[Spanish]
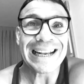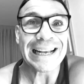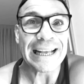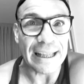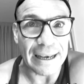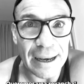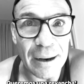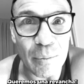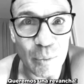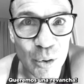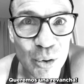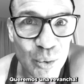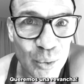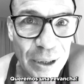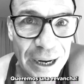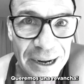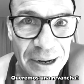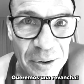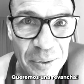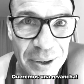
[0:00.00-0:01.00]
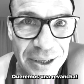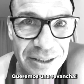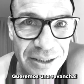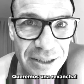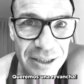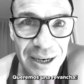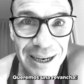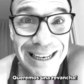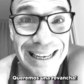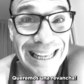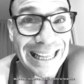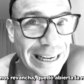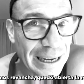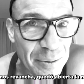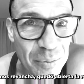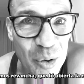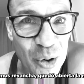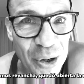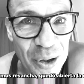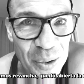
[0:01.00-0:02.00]
queremos una revancha
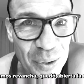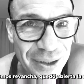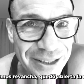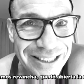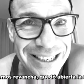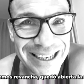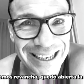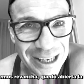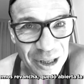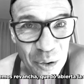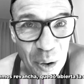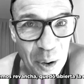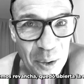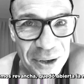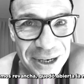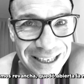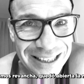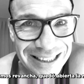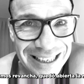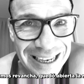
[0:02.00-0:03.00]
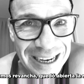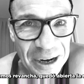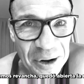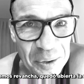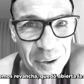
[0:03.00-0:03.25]
queremos revancha. Quedó abierta la